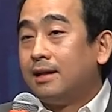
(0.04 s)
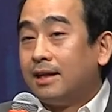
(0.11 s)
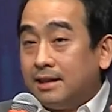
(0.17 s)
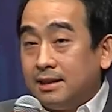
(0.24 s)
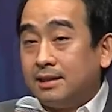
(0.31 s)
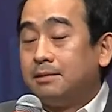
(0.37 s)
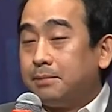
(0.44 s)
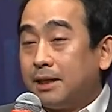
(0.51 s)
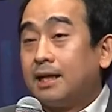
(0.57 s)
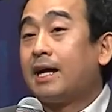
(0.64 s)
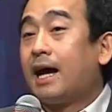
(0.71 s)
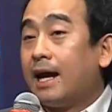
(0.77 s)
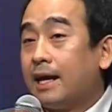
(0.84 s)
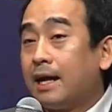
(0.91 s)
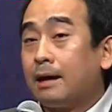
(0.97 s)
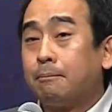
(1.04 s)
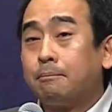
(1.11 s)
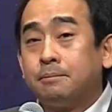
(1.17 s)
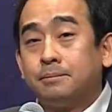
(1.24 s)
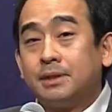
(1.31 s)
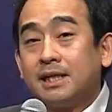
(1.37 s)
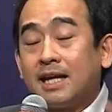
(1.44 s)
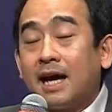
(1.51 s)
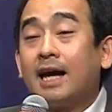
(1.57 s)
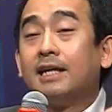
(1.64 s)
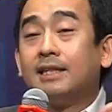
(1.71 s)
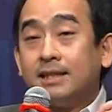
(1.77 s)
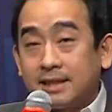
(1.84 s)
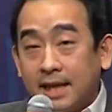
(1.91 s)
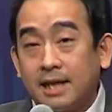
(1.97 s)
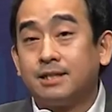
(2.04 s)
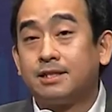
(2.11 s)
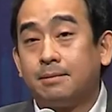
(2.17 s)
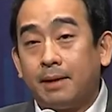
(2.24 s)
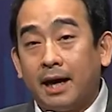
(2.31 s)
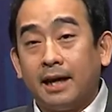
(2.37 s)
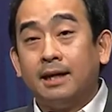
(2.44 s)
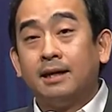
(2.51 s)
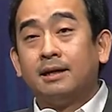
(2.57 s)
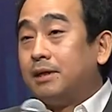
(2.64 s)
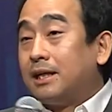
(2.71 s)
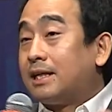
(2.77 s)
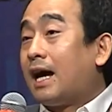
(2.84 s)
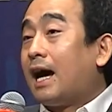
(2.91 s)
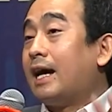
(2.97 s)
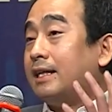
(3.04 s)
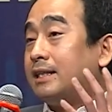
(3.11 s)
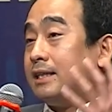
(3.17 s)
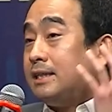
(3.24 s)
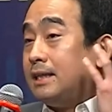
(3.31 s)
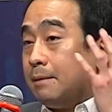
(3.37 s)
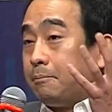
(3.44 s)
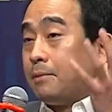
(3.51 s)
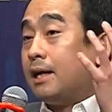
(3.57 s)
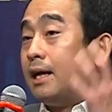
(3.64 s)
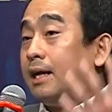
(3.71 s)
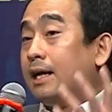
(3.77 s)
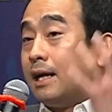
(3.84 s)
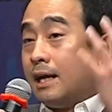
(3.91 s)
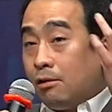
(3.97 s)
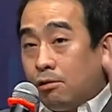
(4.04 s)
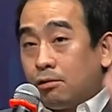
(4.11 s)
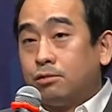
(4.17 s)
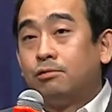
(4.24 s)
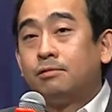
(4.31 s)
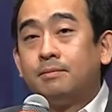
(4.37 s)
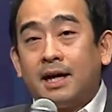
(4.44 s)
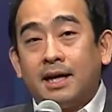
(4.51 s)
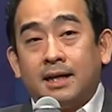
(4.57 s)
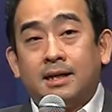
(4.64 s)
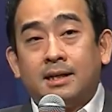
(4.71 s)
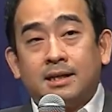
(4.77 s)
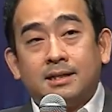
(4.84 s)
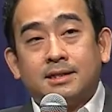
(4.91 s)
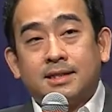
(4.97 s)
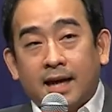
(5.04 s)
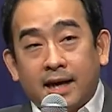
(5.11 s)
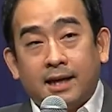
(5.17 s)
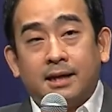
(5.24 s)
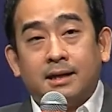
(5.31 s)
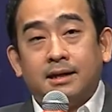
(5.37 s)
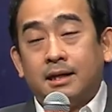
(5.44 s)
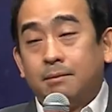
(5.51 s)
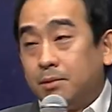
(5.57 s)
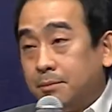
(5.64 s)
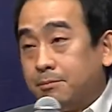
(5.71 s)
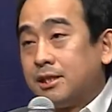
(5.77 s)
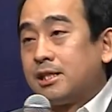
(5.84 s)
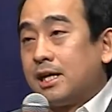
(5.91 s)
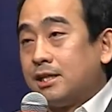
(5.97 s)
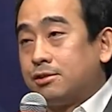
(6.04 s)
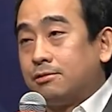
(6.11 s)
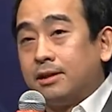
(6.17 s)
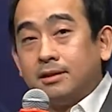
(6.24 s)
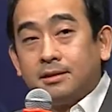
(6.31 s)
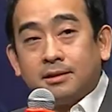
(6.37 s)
และนี่คือเพื่อไทยครับเพื่อไทยที่ทันสมัยเพื่อไทยที่หยิบเงินในโลกยุคใหม่ใส่ในมือประชาชน